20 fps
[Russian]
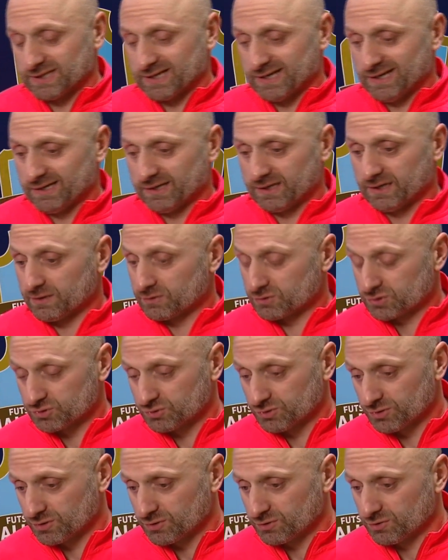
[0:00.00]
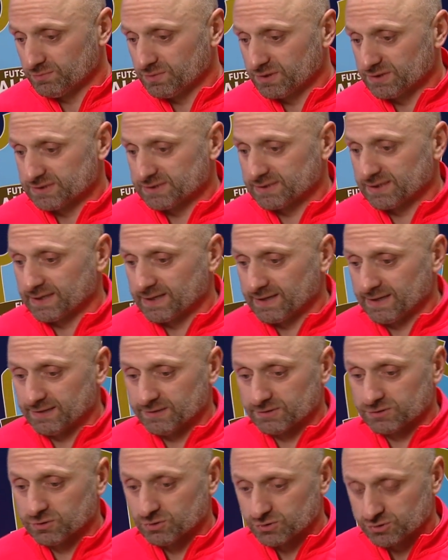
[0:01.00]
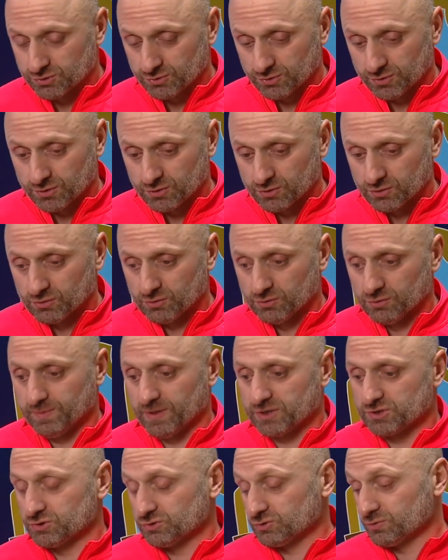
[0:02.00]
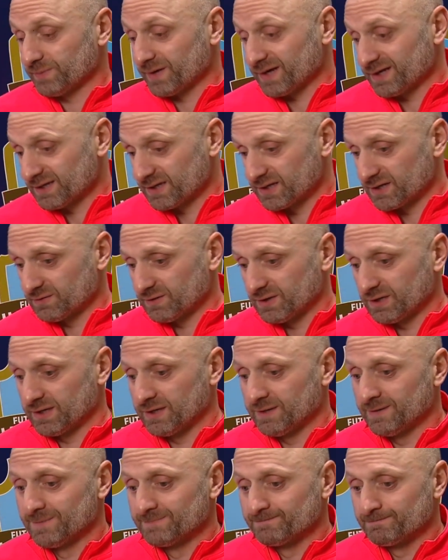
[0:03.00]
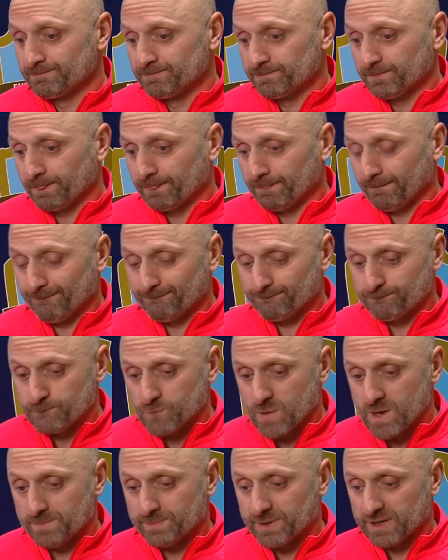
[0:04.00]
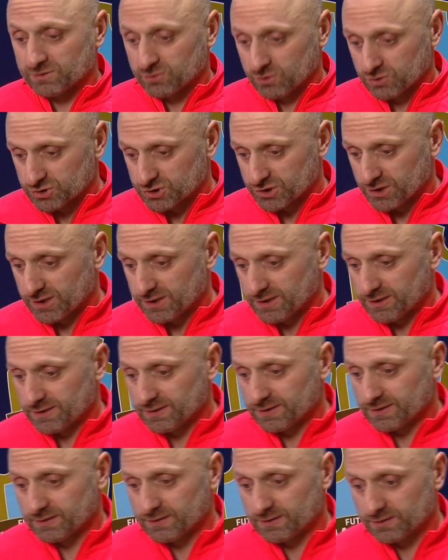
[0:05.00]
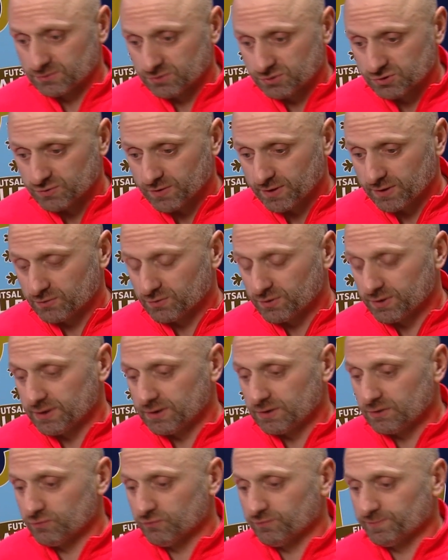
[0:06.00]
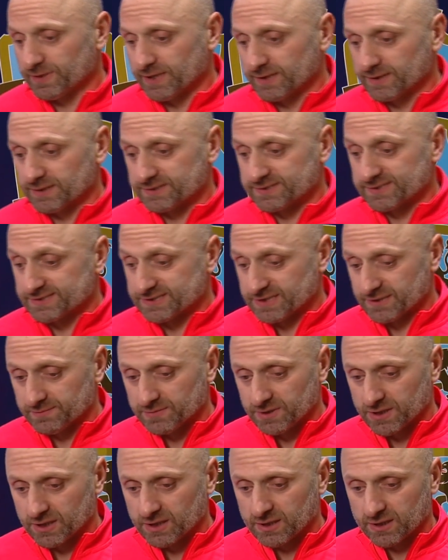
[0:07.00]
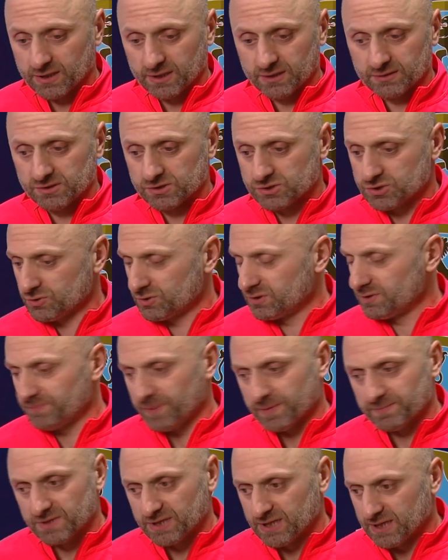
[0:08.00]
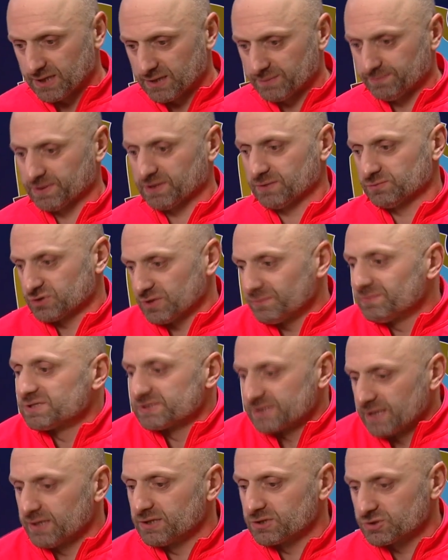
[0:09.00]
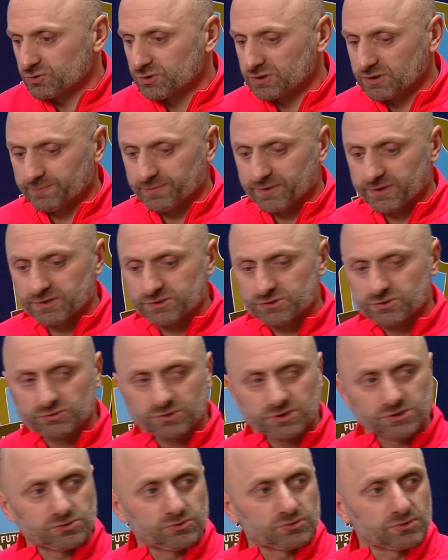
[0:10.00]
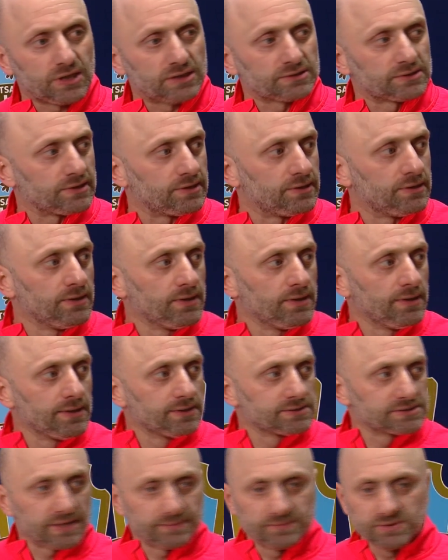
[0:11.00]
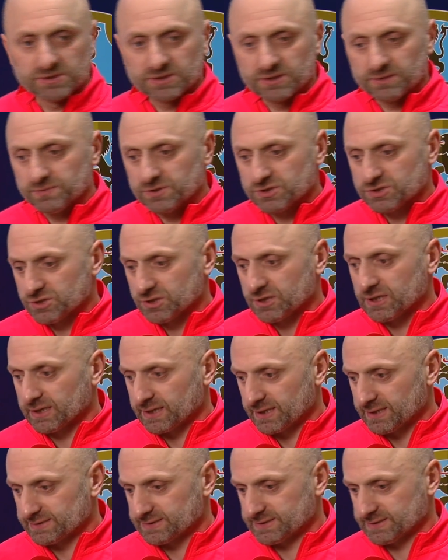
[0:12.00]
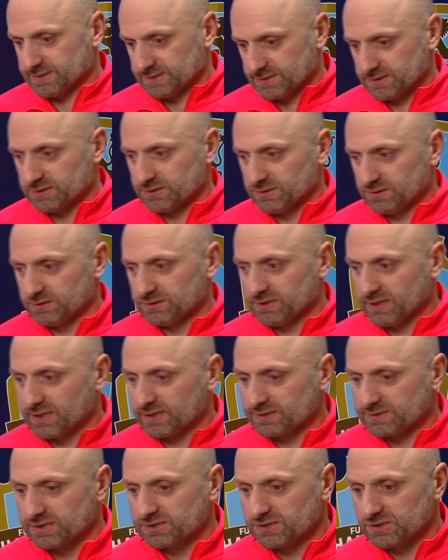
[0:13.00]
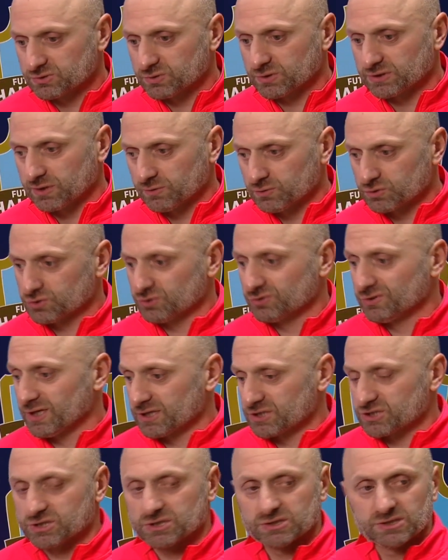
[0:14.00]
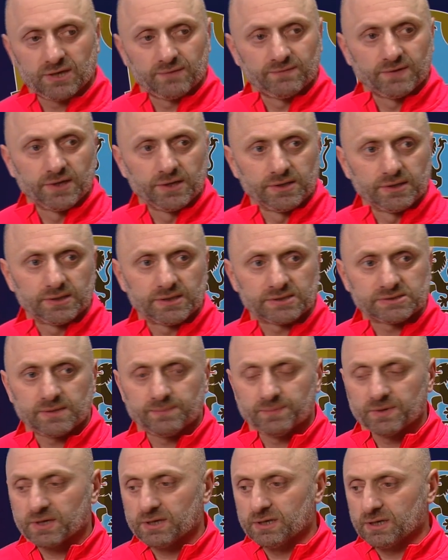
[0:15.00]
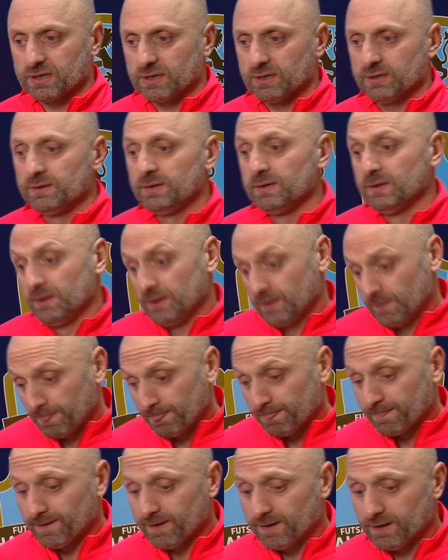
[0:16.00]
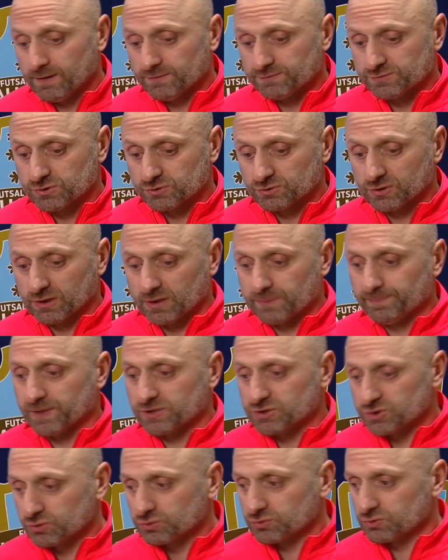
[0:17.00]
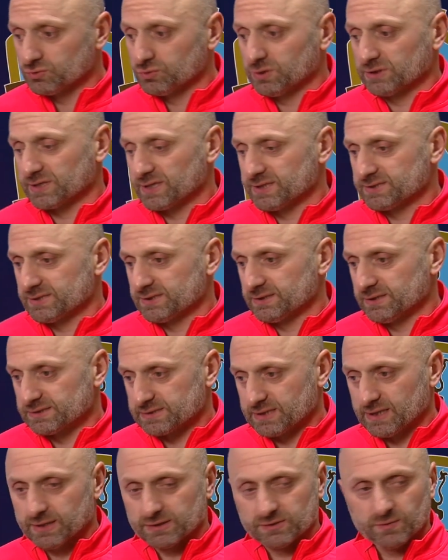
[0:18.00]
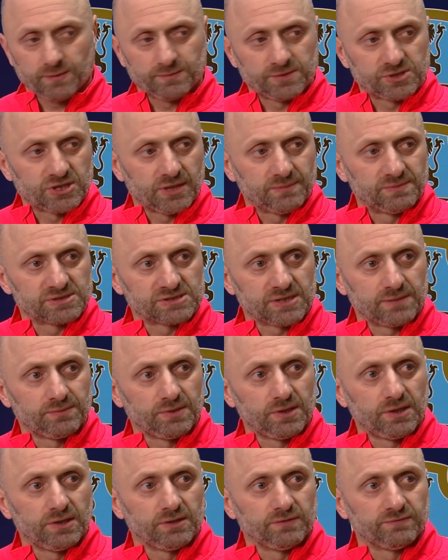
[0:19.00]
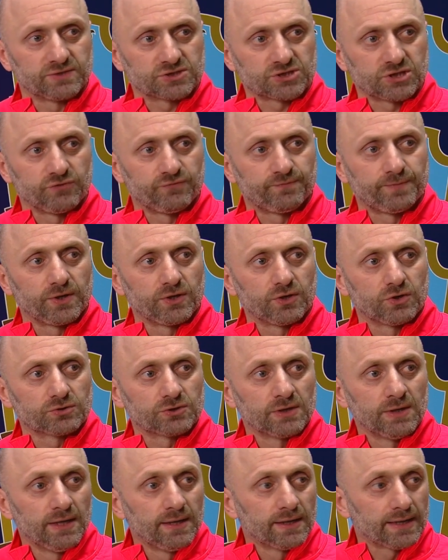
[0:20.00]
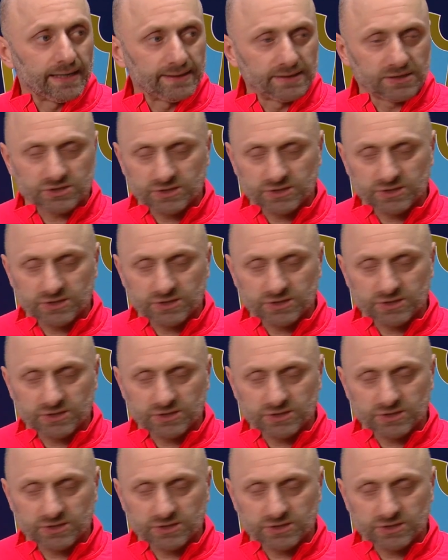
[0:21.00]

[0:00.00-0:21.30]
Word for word: сыграли хорошую игру, мы сыграли сложную игру, по счету проигрывали продолжили гнуть свою линию в плане системы игры, ничего не поменяли, потому что мы знали, что это принесет результат, и забитые мячи как раз э, доказательство того, что наше давление на соперника э, все-таки по счету отразилось. Да? Два мяча мы забили и вышли вперед.